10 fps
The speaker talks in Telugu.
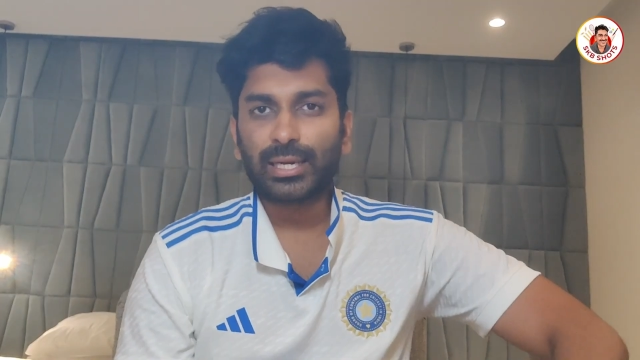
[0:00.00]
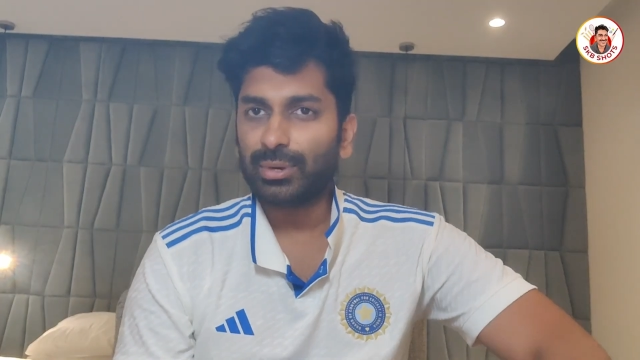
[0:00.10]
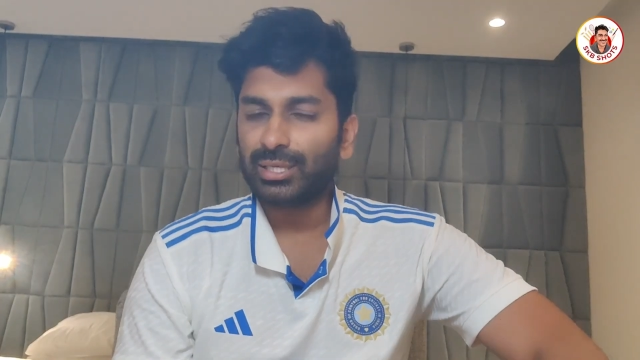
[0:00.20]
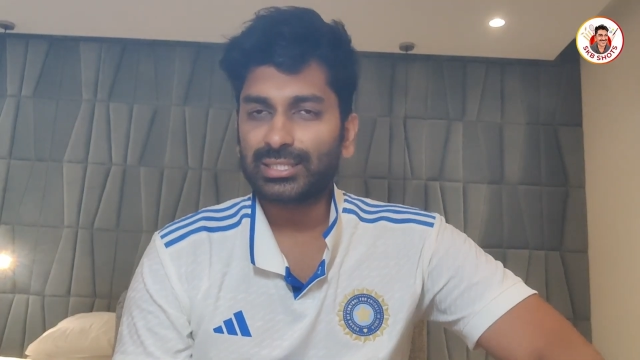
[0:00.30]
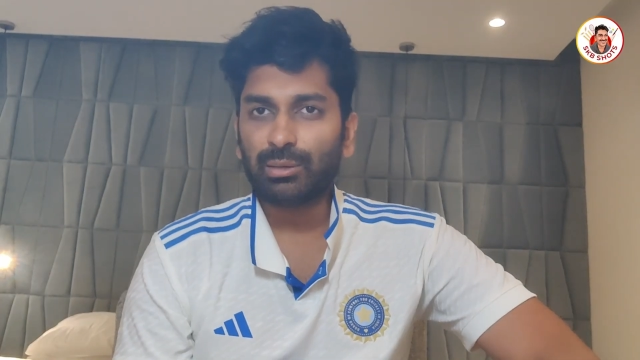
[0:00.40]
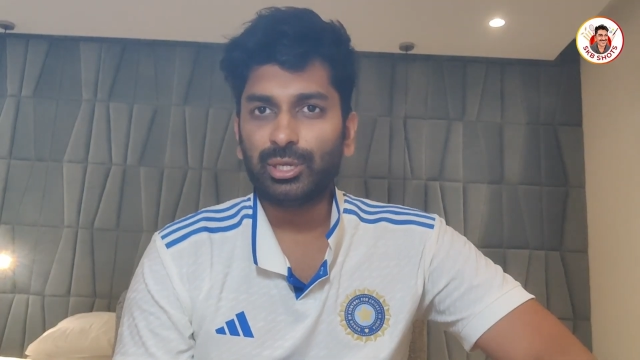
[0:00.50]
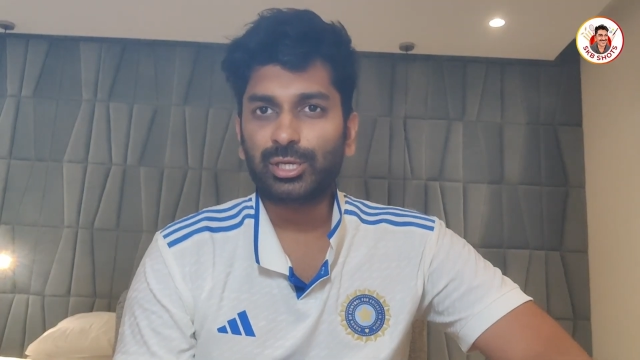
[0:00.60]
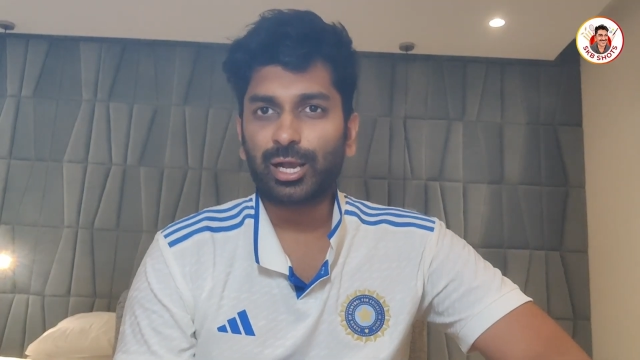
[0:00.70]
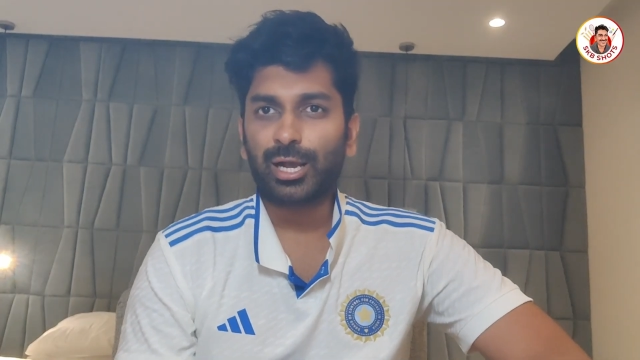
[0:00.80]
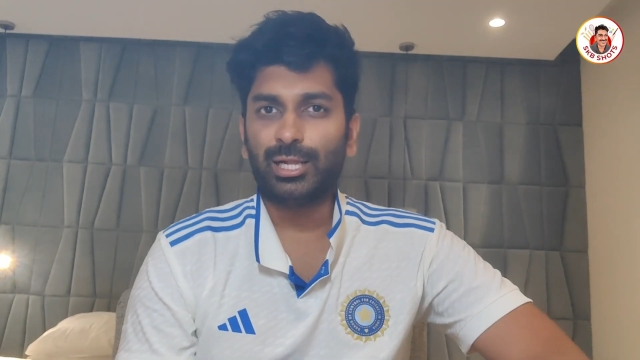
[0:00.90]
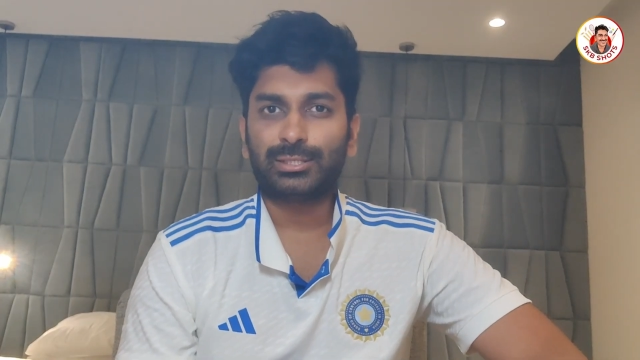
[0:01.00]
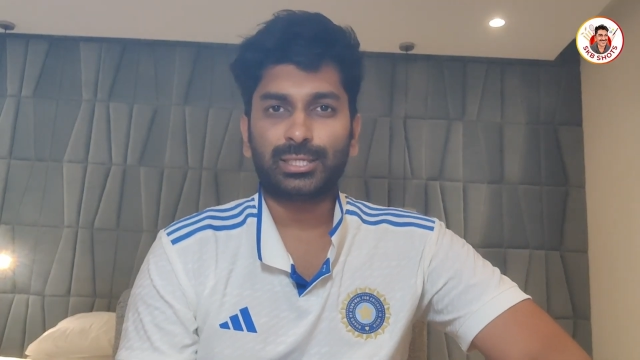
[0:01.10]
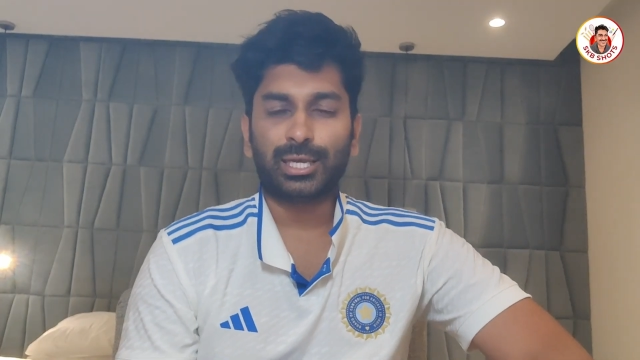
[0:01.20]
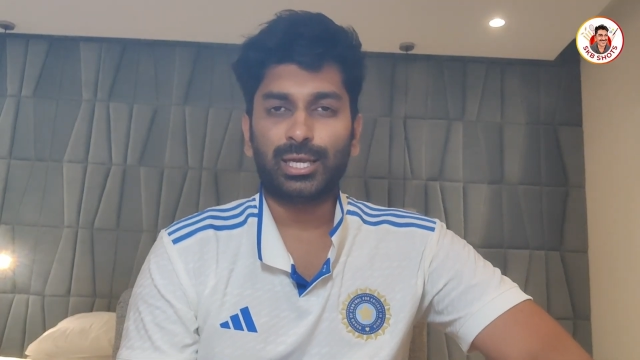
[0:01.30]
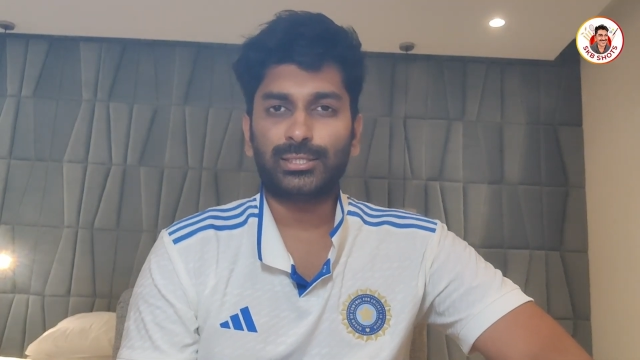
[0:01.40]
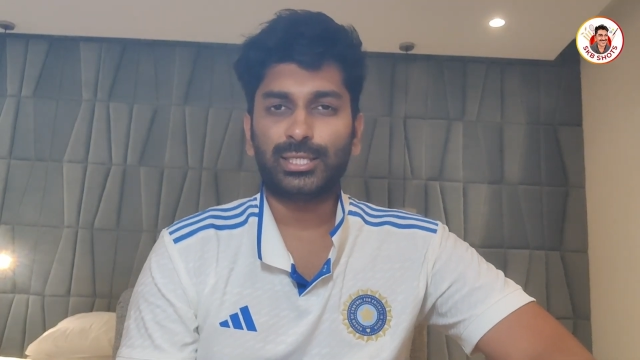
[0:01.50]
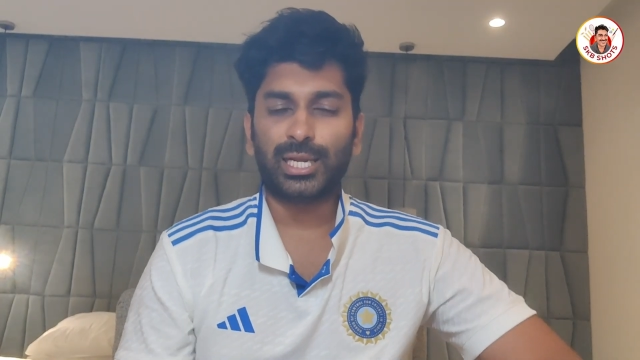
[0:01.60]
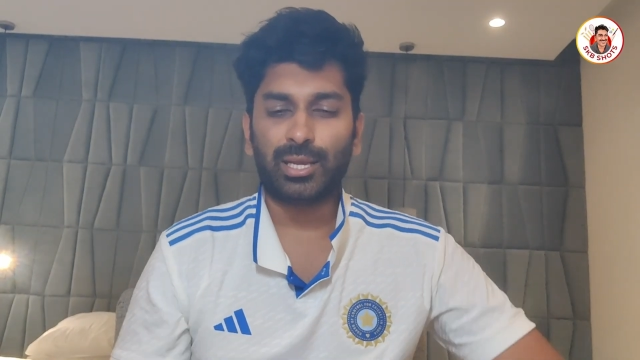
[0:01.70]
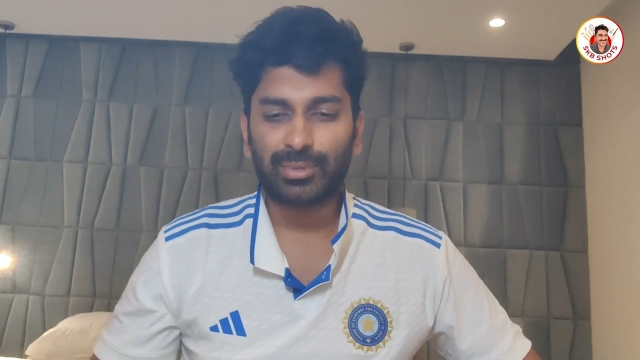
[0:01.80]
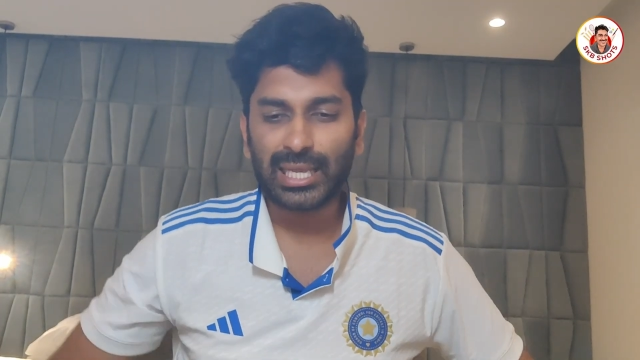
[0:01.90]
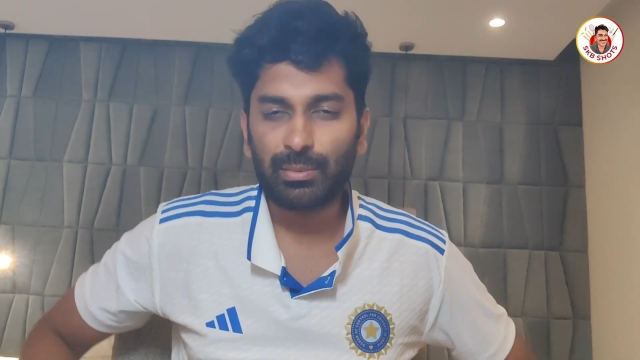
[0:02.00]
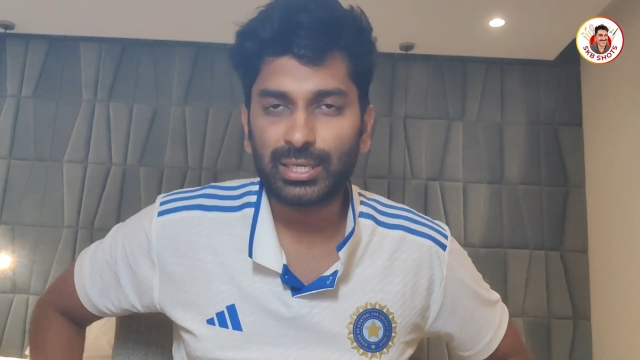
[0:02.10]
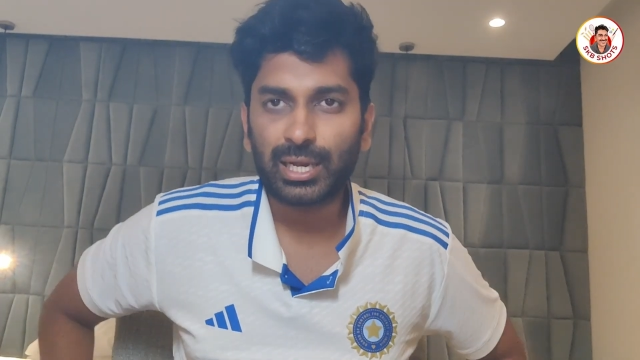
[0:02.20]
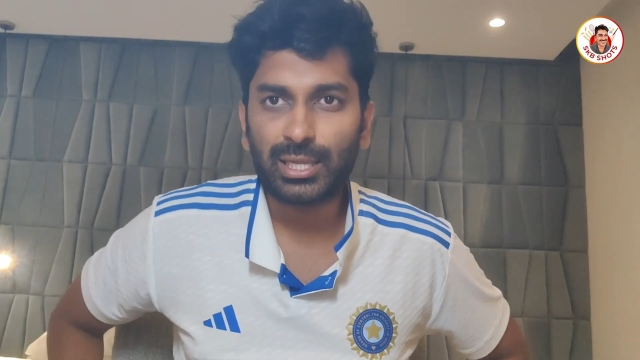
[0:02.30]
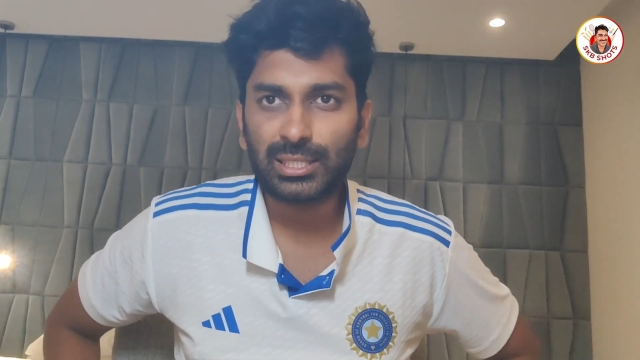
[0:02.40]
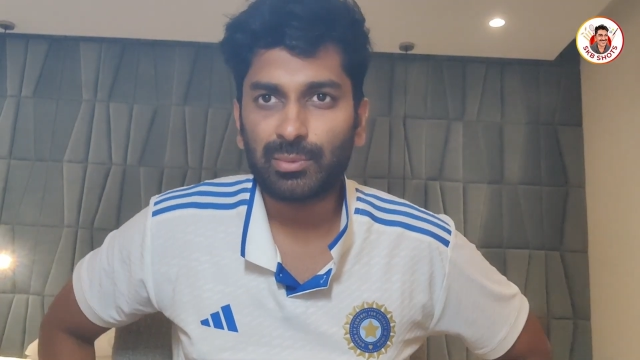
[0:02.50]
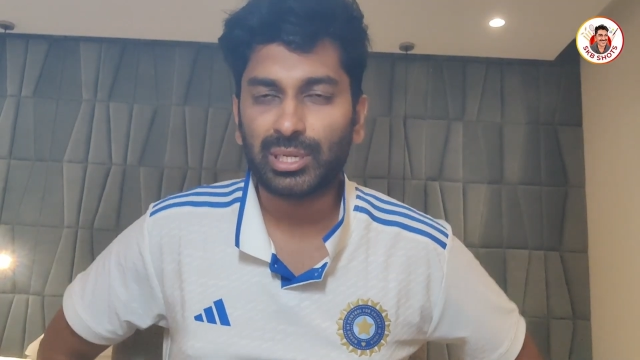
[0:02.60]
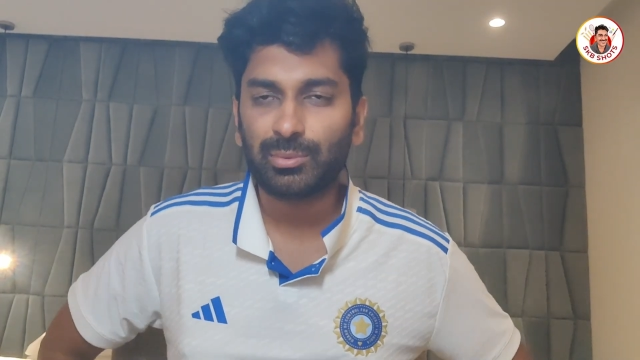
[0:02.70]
వెల్కమ్ టు ఎస్కేబీ షార్ట్స్ శ్రీరామ్ క్యాపిటల్ ఆంధ్ర